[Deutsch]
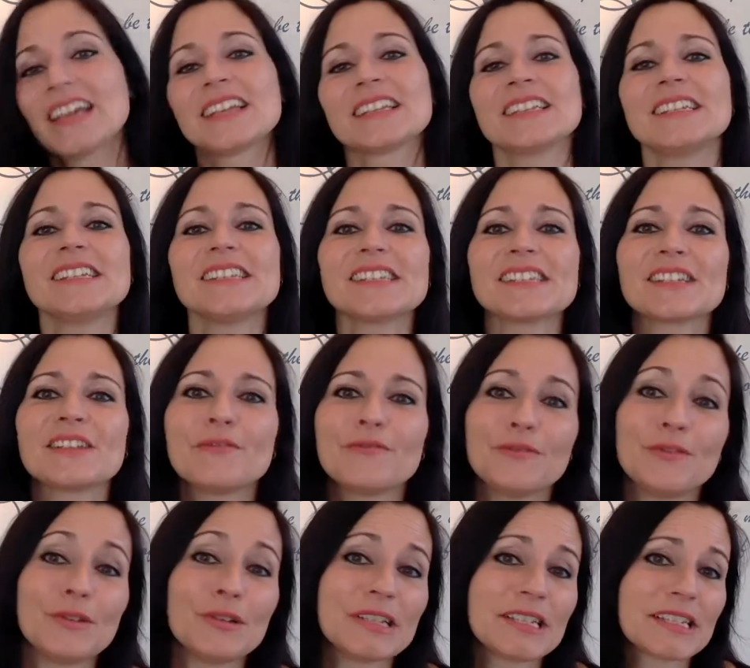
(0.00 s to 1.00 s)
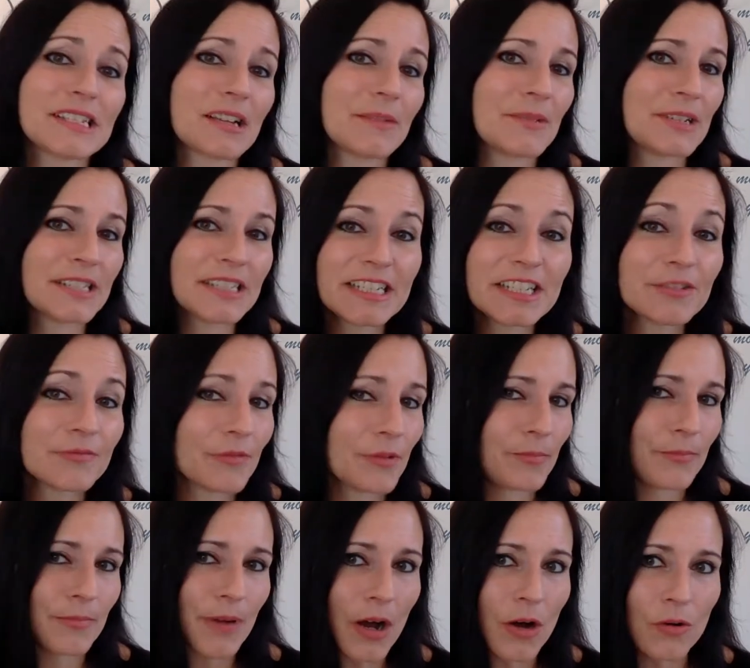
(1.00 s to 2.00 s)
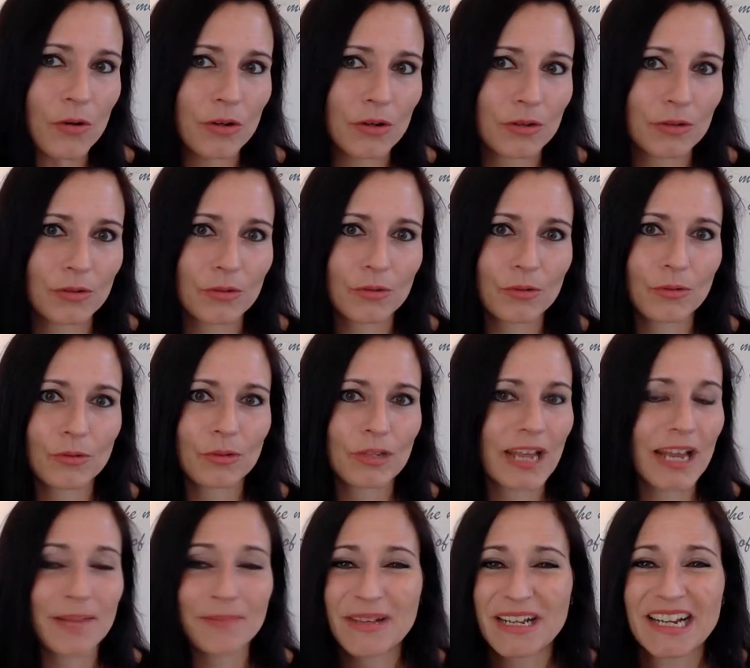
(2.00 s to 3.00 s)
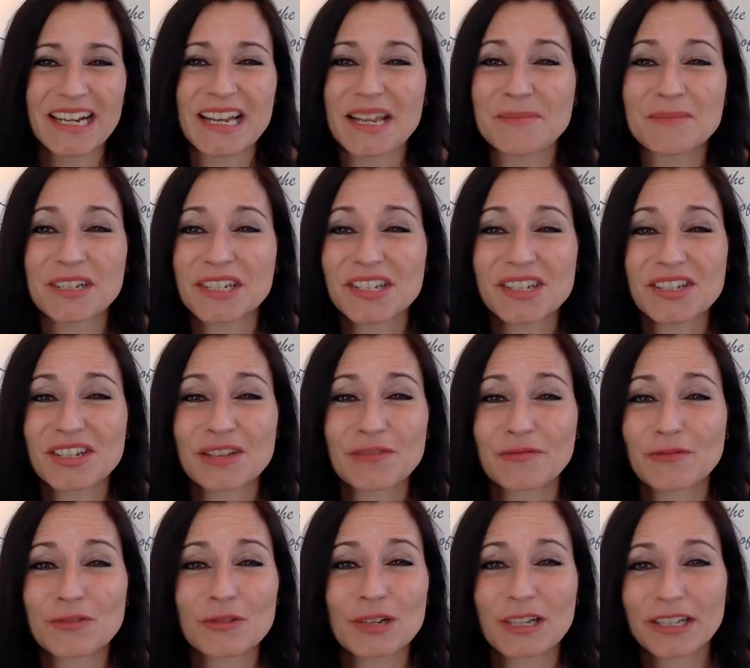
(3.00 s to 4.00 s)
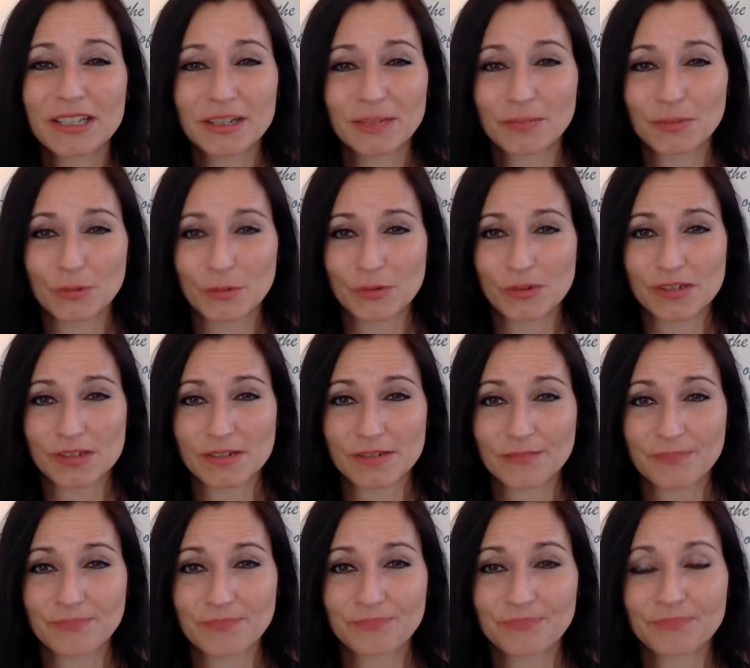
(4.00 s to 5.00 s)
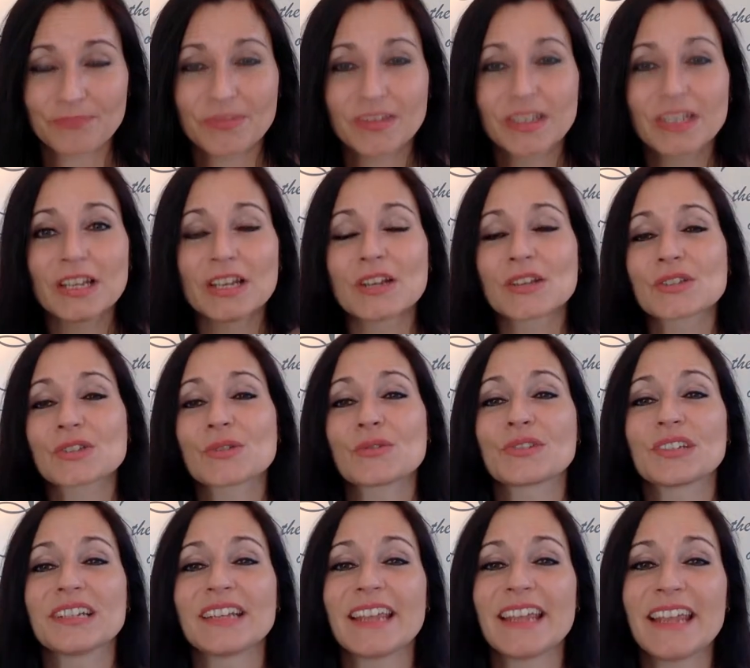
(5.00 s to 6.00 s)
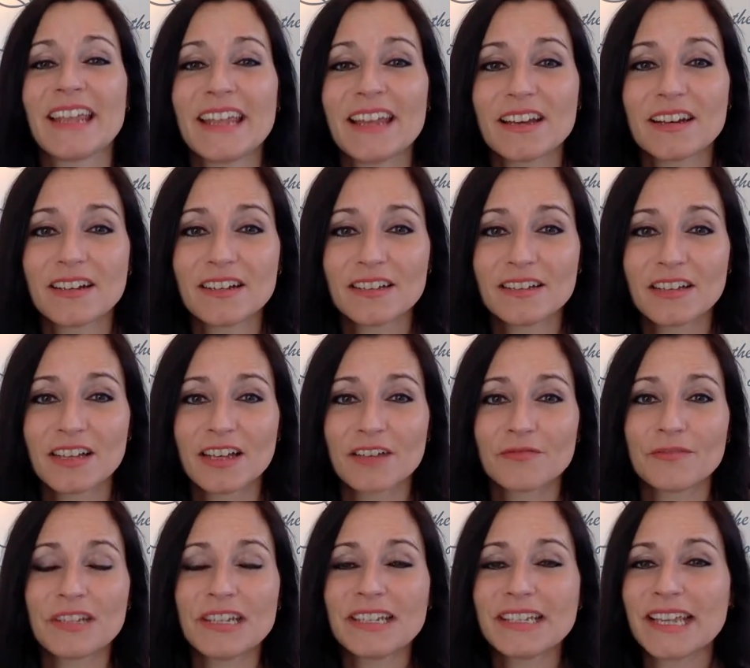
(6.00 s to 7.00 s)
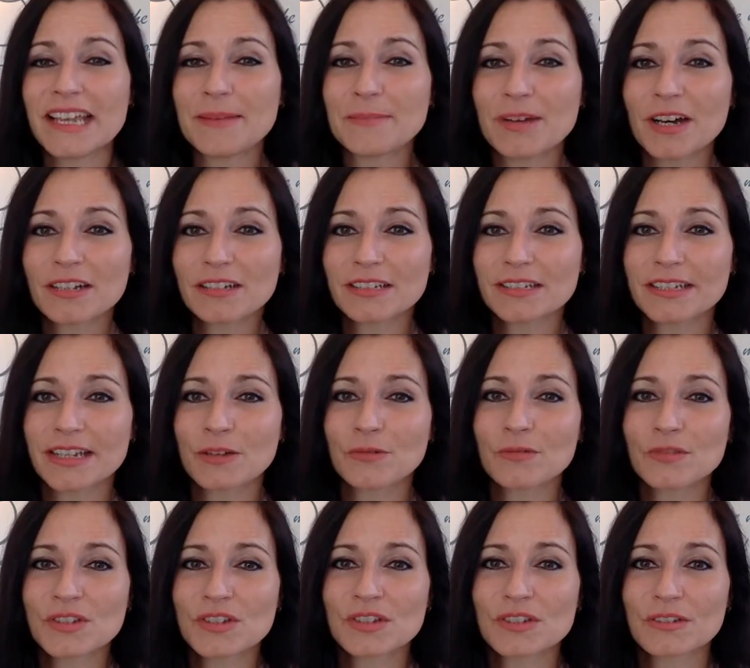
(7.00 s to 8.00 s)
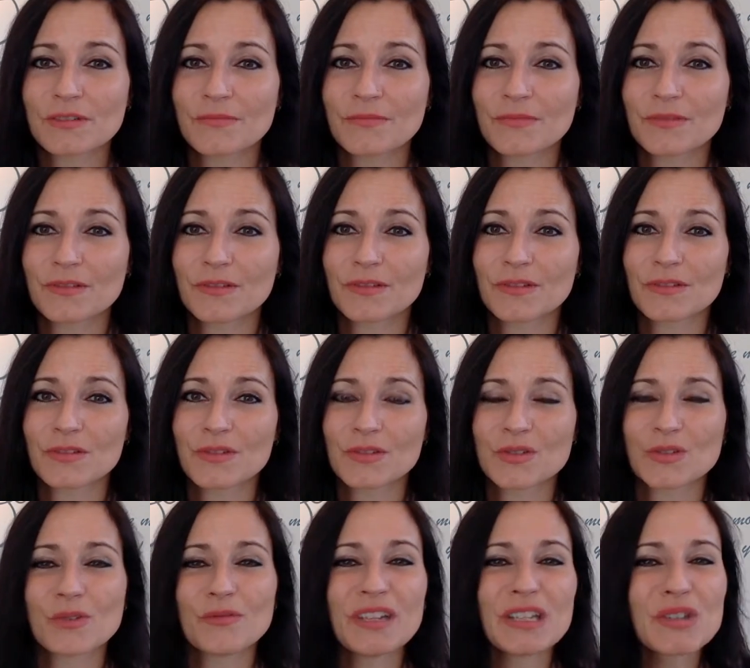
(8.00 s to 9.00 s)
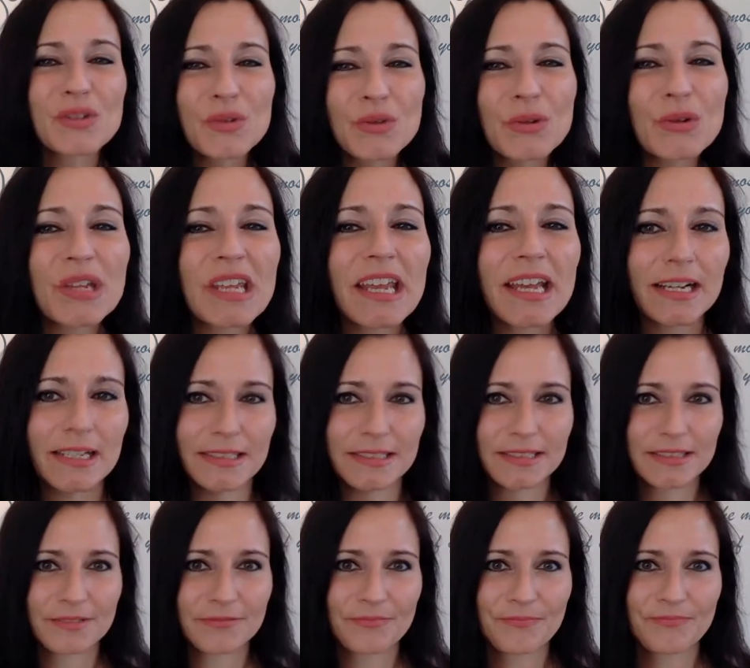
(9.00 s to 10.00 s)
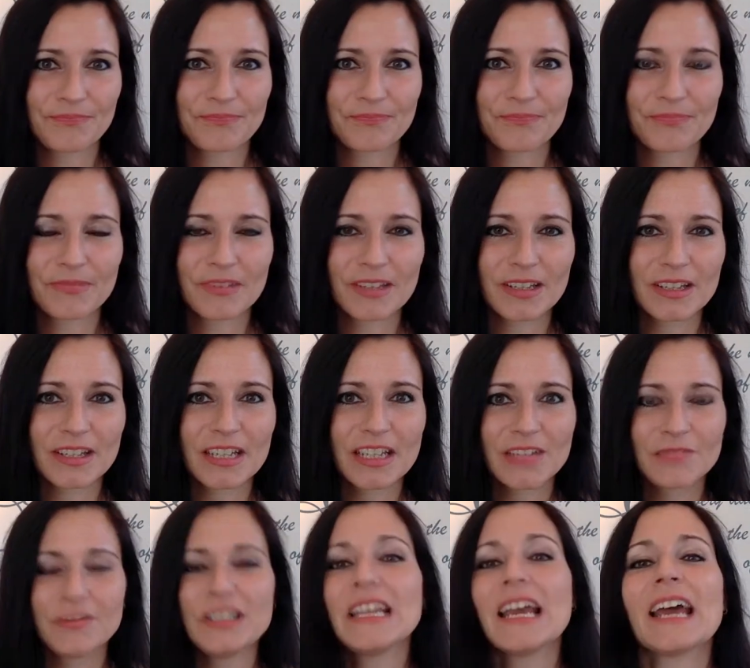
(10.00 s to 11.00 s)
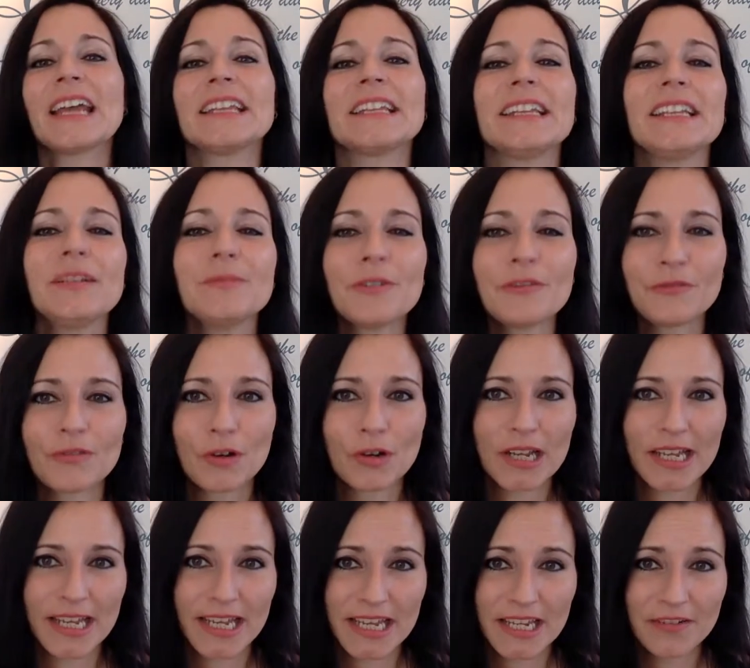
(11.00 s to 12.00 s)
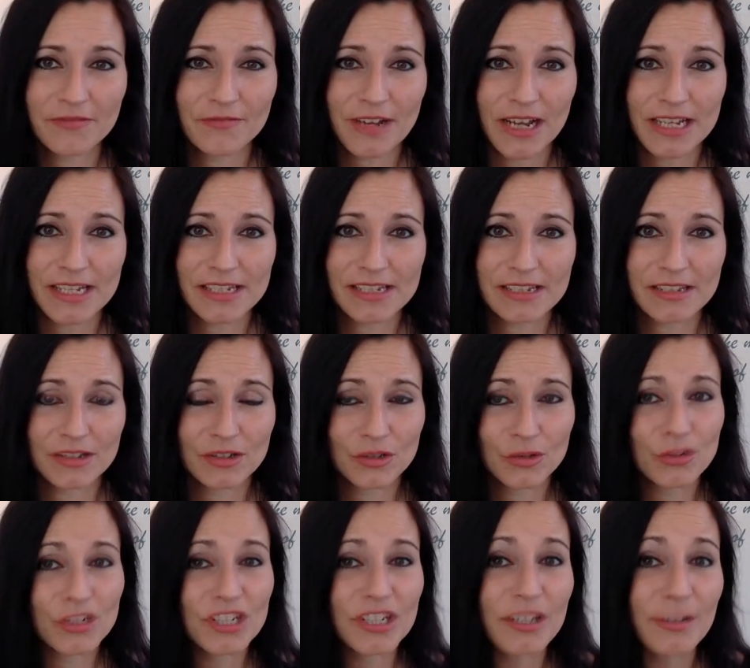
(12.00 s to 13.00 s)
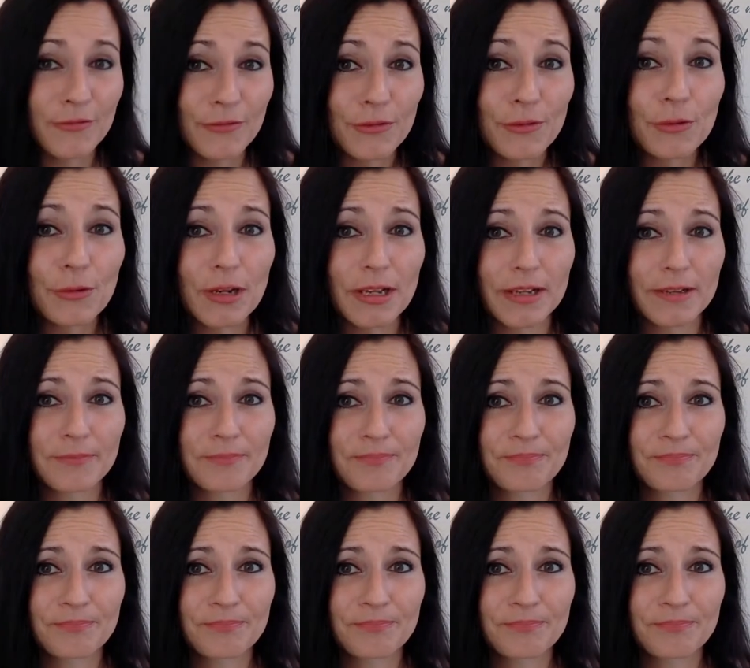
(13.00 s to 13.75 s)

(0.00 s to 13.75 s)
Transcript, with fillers: Dieses Gefühl ist aber nicht vom Bauch oder ein beklemmendes Gefühl in der Brust, sondern eher wie jemand, der uns so wie zurückhält. Wie ein liebevoller Hinweis durch Gefühle.